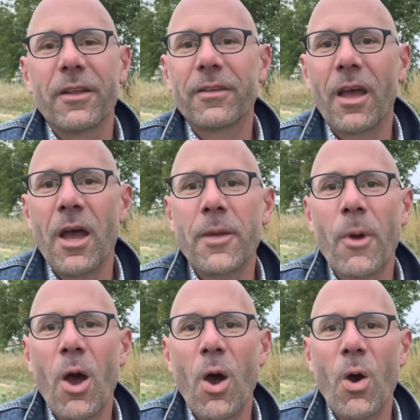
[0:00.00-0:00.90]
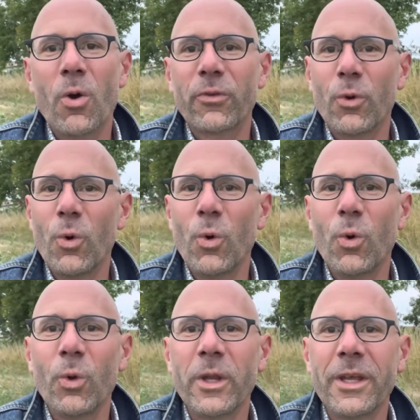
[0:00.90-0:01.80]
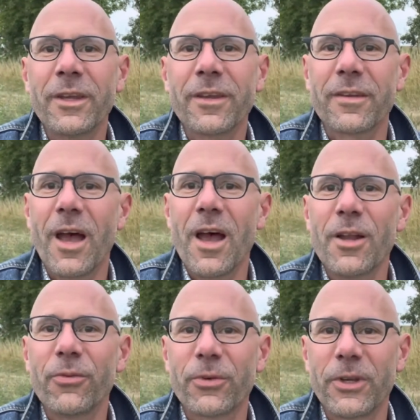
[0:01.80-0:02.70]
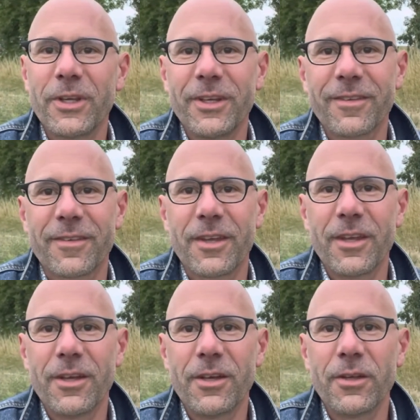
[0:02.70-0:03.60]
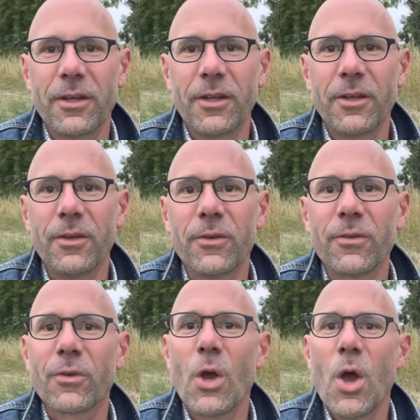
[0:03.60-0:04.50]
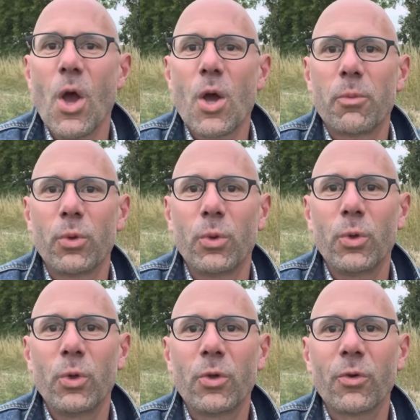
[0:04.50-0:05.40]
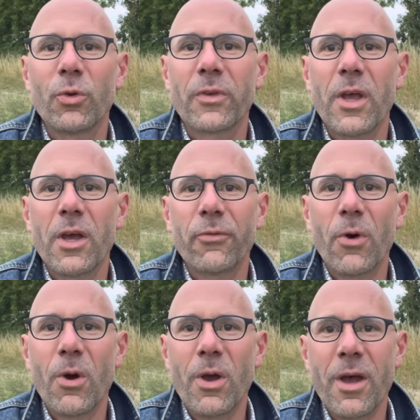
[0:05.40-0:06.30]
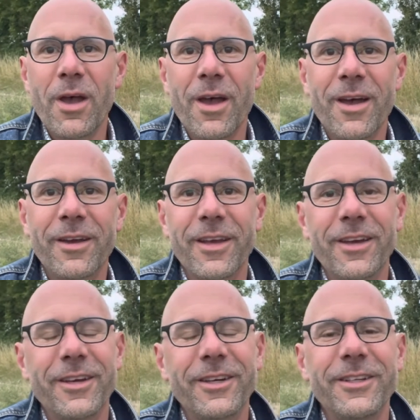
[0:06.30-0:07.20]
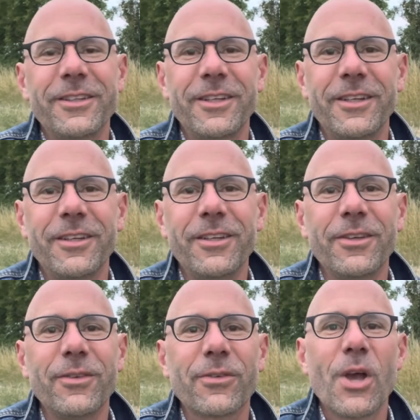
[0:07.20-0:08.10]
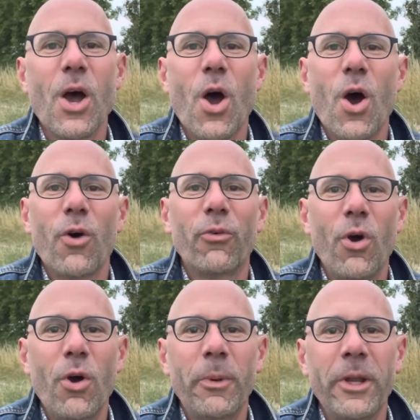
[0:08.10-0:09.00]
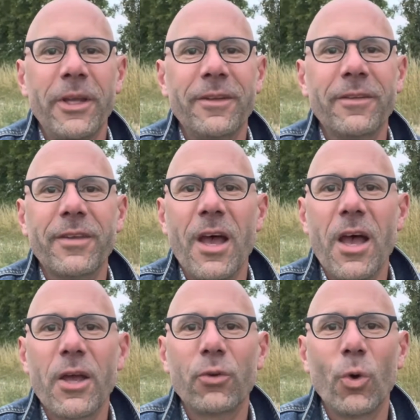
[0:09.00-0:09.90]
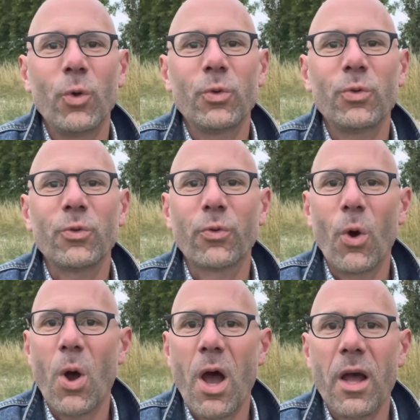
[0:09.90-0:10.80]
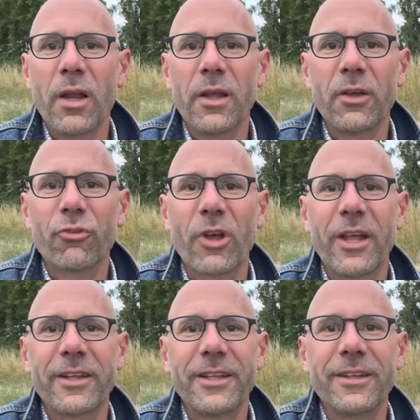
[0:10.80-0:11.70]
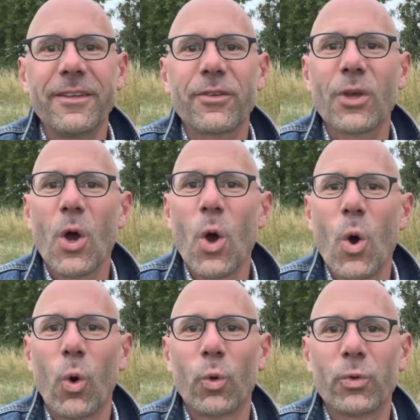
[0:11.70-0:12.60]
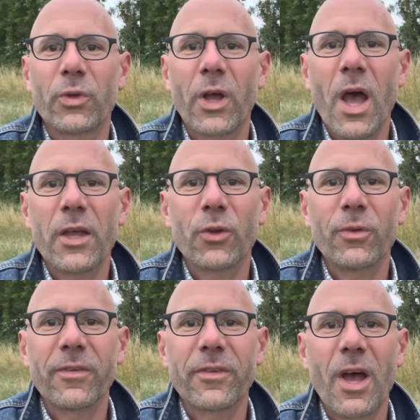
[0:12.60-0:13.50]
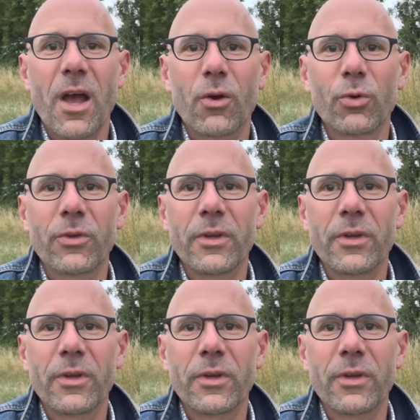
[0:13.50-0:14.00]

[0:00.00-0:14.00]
Treib aus, o Licht, all Finsternis, behüt uns Herr vor Ärgernis vor Blindheit und vor aller Schand und reich uns Tag und